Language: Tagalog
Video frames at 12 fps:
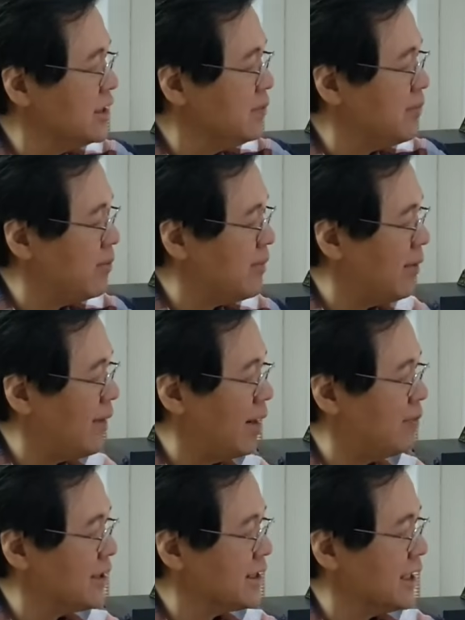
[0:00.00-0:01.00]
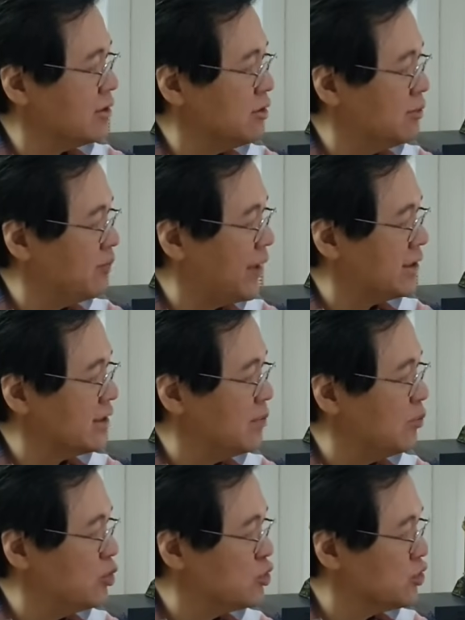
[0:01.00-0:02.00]
hindi pa mamamatay itong part
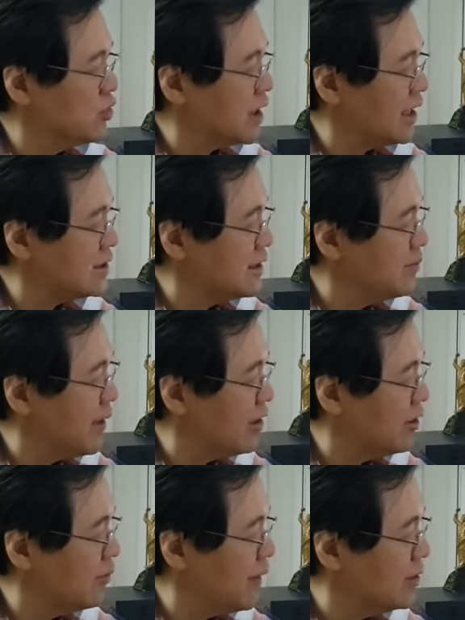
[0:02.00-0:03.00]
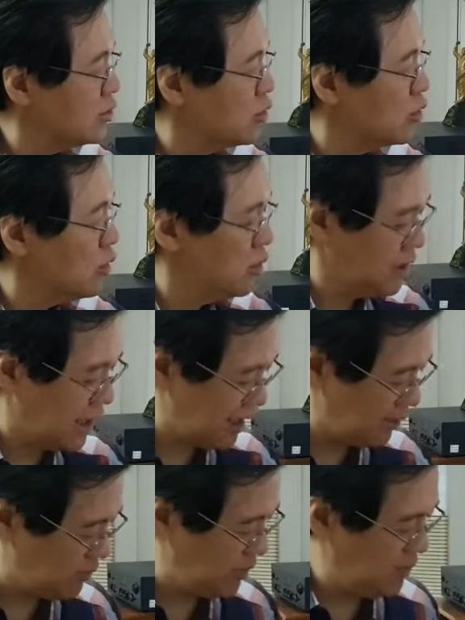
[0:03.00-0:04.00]
ng puso kasi meron pang dugo na
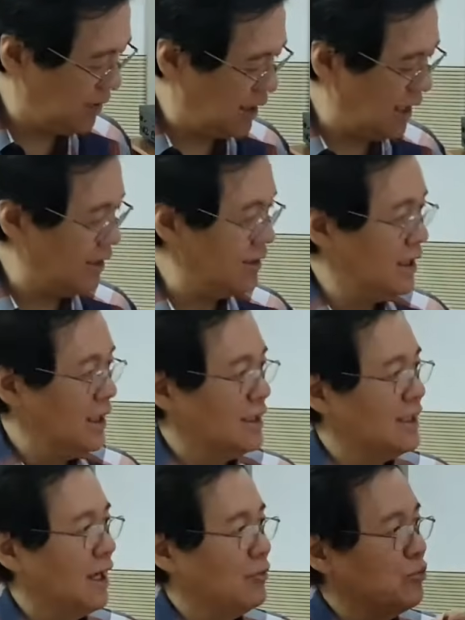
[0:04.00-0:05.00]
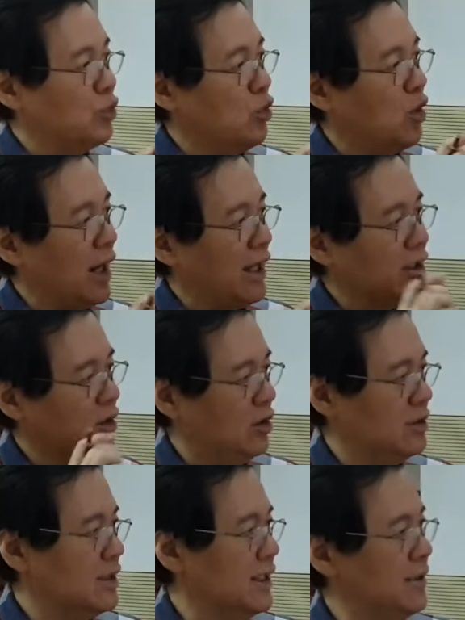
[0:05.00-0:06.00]
nagbibigay ng buhay
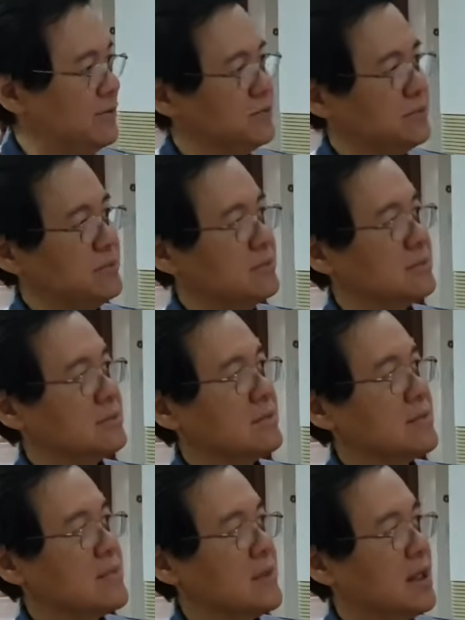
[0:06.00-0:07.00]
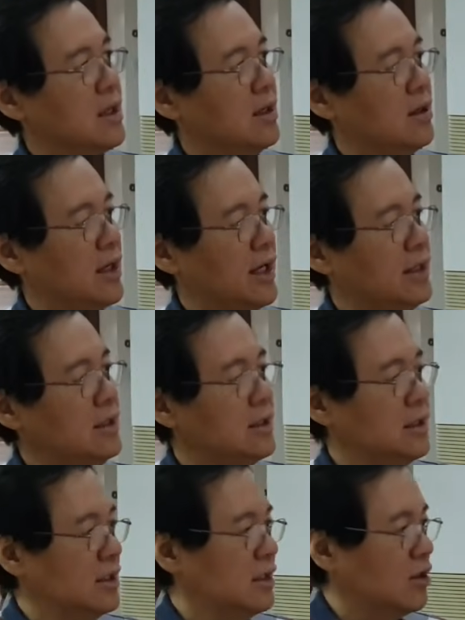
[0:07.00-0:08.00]
konti.
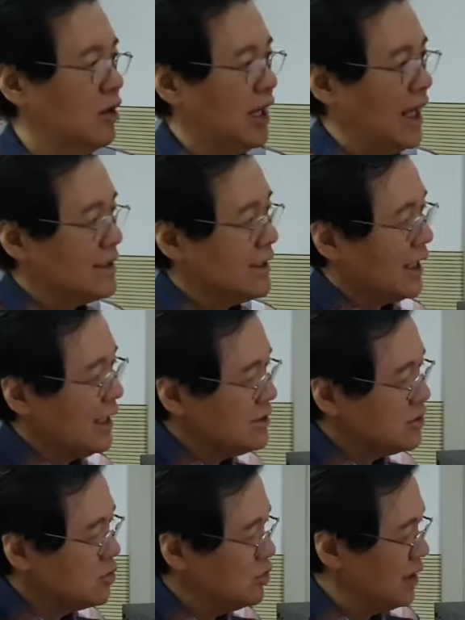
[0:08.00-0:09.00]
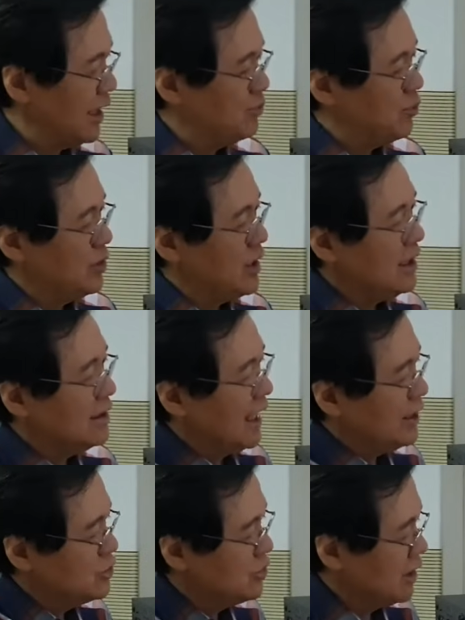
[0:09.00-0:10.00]
Okay? Collaterals, tunay po yan.
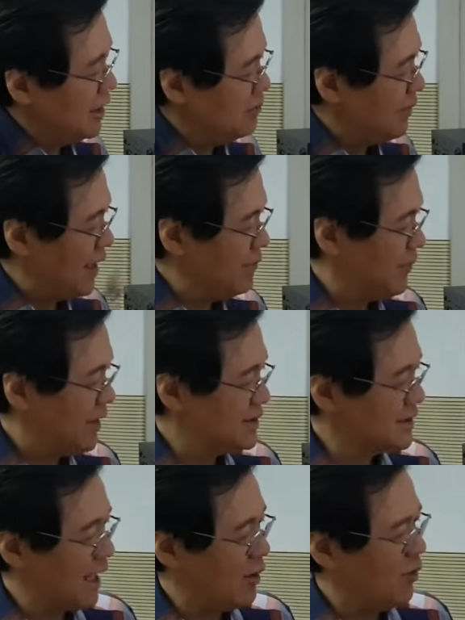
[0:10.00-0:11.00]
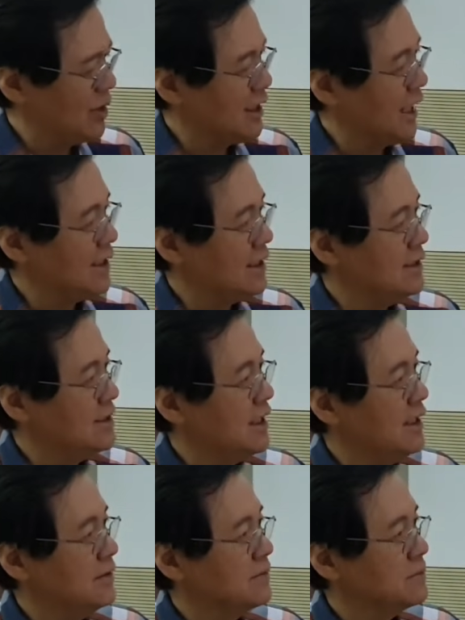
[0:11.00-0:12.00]
Natural bypass tawag natin
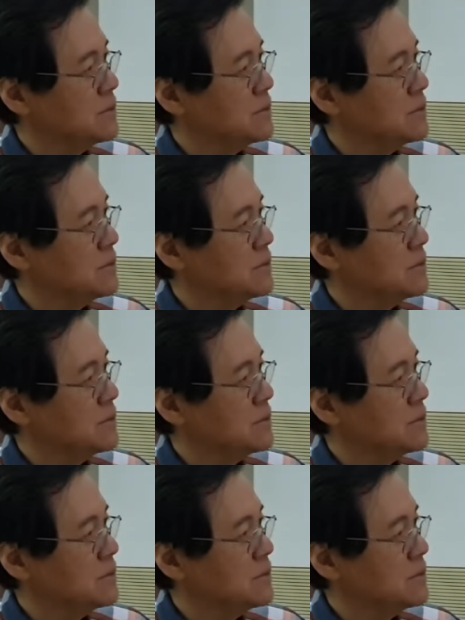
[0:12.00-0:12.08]
dyan.